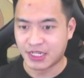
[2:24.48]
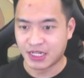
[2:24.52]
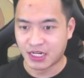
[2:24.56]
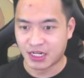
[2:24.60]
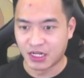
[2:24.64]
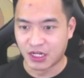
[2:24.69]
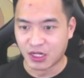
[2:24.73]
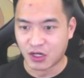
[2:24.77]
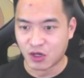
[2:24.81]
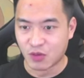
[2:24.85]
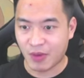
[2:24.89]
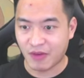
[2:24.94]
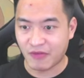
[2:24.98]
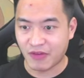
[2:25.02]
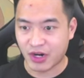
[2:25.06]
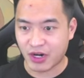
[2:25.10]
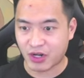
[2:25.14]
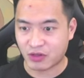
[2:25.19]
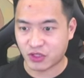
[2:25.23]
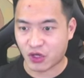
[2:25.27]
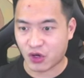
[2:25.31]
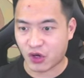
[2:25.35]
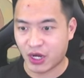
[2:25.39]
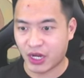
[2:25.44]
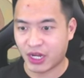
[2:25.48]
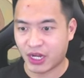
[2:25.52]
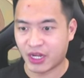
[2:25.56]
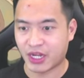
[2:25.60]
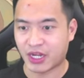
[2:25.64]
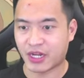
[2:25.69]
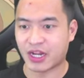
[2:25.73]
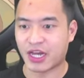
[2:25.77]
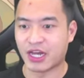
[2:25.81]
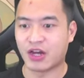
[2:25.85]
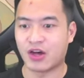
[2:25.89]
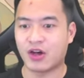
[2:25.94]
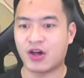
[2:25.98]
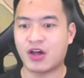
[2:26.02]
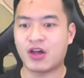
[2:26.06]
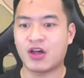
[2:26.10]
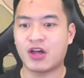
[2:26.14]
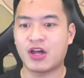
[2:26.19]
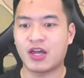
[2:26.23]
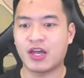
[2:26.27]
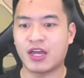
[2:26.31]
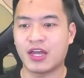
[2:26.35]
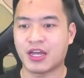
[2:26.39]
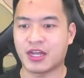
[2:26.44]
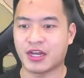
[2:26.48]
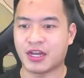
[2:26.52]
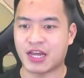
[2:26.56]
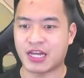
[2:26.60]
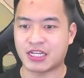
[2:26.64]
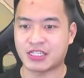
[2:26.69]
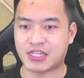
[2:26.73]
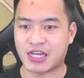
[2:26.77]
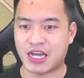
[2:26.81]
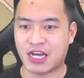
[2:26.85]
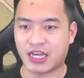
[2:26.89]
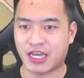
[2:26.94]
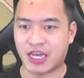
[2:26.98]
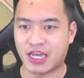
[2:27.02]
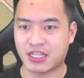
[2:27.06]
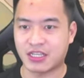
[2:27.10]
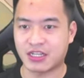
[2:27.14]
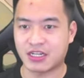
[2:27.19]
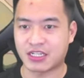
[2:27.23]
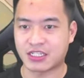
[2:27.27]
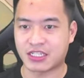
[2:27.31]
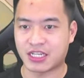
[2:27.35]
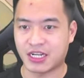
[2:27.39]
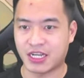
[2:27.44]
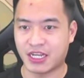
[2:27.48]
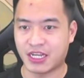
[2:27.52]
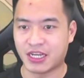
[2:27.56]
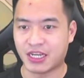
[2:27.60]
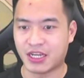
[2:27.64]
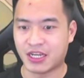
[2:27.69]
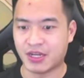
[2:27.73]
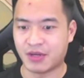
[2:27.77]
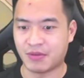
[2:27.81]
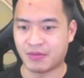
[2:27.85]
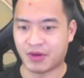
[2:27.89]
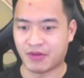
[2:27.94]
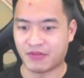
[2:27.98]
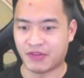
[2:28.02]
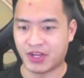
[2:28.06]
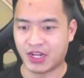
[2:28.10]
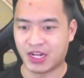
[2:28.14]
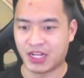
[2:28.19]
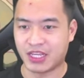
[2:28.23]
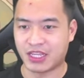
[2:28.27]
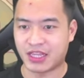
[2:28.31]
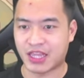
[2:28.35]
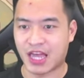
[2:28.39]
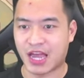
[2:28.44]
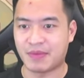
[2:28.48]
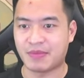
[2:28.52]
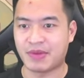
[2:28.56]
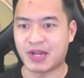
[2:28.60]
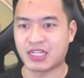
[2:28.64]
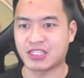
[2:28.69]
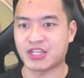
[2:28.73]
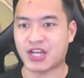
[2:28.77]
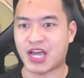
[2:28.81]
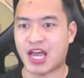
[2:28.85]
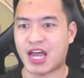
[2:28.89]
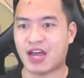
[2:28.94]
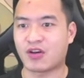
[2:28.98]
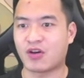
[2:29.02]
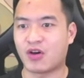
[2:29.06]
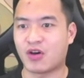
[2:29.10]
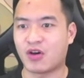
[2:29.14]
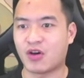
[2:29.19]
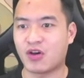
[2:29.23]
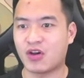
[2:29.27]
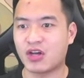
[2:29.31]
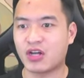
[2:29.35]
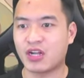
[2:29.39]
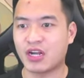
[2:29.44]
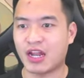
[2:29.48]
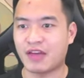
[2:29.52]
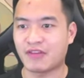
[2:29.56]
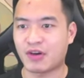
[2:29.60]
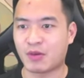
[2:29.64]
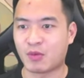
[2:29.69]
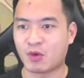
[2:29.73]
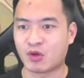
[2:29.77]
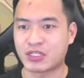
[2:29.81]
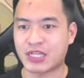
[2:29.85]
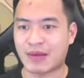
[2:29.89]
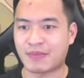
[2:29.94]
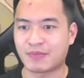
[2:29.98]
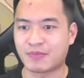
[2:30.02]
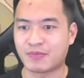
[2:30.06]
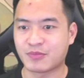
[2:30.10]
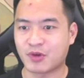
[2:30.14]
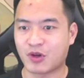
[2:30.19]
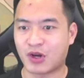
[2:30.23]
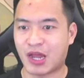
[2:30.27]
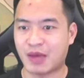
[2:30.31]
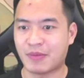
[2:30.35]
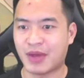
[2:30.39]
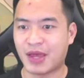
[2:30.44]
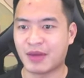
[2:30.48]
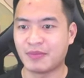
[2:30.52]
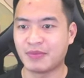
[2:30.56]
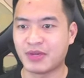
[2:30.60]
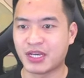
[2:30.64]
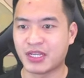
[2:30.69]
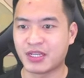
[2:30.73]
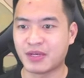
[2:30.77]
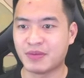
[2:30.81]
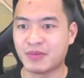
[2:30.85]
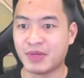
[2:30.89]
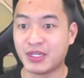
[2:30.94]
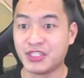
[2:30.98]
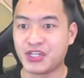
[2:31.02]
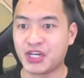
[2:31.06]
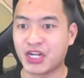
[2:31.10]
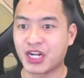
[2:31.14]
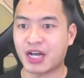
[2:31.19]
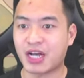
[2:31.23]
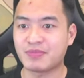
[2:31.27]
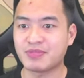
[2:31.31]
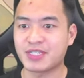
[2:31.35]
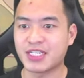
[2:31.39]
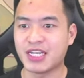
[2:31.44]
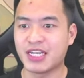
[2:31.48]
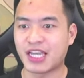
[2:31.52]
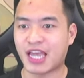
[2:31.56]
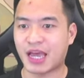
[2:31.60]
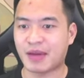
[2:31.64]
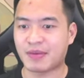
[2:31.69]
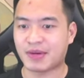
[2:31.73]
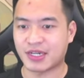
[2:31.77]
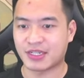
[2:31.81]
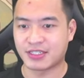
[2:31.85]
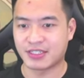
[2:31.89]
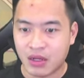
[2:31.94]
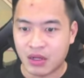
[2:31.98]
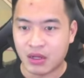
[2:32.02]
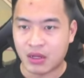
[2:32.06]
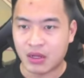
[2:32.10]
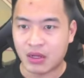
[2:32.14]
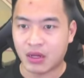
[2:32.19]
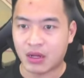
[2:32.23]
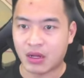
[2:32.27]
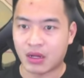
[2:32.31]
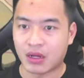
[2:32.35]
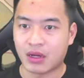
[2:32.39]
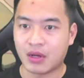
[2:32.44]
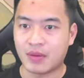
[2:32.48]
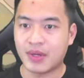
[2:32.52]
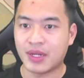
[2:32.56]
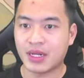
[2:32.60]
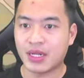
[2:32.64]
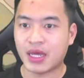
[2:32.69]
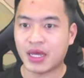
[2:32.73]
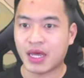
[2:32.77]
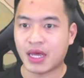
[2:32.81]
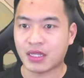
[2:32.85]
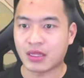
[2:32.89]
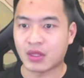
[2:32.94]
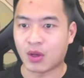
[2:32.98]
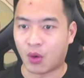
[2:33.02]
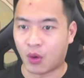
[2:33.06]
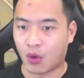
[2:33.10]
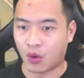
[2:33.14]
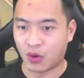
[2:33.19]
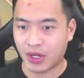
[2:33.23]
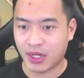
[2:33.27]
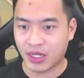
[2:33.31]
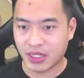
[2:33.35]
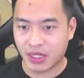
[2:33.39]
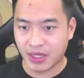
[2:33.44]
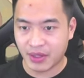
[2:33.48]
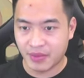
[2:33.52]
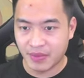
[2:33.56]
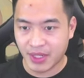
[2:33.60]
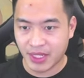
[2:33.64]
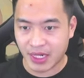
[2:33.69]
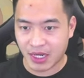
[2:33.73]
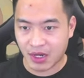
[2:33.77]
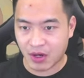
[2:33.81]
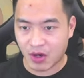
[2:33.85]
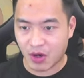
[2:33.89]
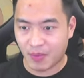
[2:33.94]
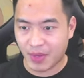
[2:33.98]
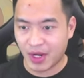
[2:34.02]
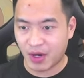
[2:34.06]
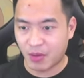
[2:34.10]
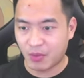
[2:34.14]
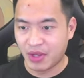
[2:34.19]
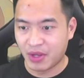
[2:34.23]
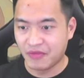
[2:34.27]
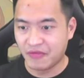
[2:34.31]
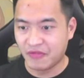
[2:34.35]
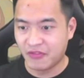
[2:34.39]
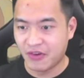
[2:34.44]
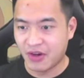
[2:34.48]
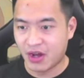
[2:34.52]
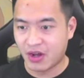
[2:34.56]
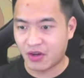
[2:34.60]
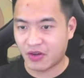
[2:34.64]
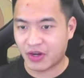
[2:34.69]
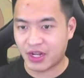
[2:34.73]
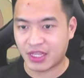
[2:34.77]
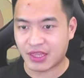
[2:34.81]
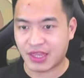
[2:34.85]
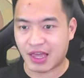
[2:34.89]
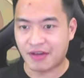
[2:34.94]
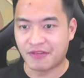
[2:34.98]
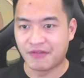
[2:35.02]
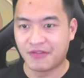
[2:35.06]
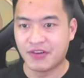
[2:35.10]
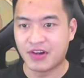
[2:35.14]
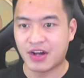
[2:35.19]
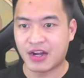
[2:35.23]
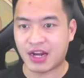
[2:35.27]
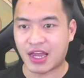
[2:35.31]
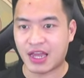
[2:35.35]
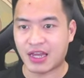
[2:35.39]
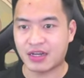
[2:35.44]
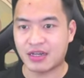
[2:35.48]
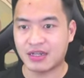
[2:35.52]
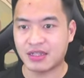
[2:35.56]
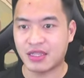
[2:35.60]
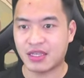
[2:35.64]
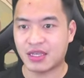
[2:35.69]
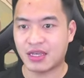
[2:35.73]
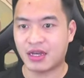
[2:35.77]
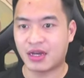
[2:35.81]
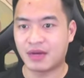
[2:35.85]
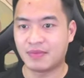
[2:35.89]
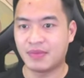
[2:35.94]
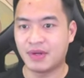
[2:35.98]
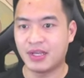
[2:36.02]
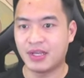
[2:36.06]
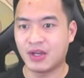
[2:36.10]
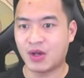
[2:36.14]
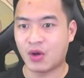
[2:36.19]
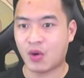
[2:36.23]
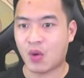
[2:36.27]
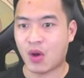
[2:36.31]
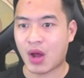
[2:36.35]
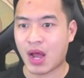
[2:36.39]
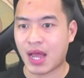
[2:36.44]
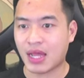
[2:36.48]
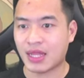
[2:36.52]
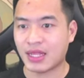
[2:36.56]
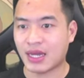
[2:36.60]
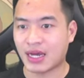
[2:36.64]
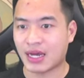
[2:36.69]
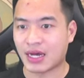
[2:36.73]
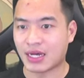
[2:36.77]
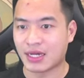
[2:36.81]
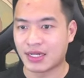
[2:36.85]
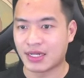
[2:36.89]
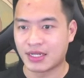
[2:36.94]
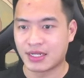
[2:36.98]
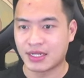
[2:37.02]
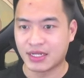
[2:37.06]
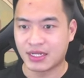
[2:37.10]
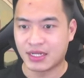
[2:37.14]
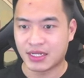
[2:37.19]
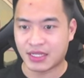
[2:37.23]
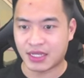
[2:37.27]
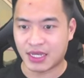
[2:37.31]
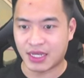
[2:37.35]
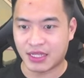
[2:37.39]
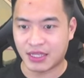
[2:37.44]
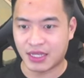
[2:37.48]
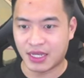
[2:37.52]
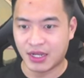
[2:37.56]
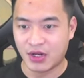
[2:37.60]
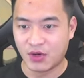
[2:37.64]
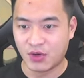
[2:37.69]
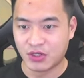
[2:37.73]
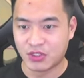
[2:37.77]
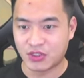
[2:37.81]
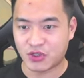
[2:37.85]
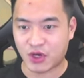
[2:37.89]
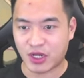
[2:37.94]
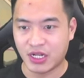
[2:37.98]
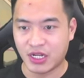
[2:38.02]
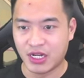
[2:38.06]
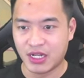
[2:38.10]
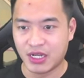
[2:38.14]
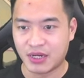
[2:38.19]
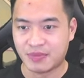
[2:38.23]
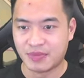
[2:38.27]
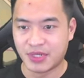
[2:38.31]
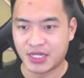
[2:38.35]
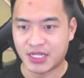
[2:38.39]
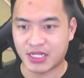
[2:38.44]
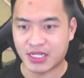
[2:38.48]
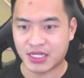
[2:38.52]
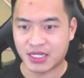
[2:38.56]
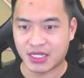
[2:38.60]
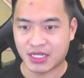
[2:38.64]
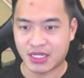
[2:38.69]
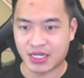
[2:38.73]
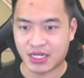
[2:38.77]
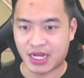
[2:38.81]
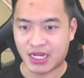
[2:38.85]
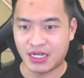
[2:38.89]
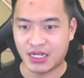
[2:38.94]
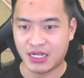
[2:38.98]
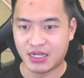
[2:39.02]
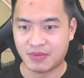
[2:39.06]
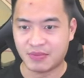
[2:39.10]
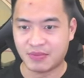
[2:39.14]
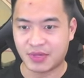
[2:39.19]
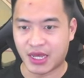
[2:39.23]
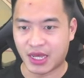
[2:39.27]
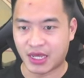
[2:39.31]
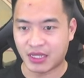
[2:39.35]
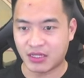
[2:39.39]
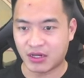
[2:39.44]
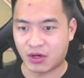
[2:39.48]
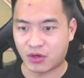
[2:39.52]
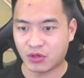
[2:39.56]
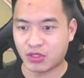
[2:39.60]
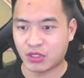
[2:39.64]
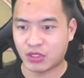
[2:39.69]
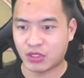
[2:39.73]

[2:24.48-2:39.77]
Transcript: ngưu ma vương đâu rồi đấy rồi nacha kế thừa ra đi vì là hiện tại em nacha có level 400 còn lại mấy em kia thì mình chưa nâng cấp gì anh em ạ ở bên cái hệ thổ này thì mình đang có bất động minh vương có địa tạng vương này ơ ờ, thế hợp lý quá nhở thay thế luôn cho anh liêm đi liêm kế thừa ôi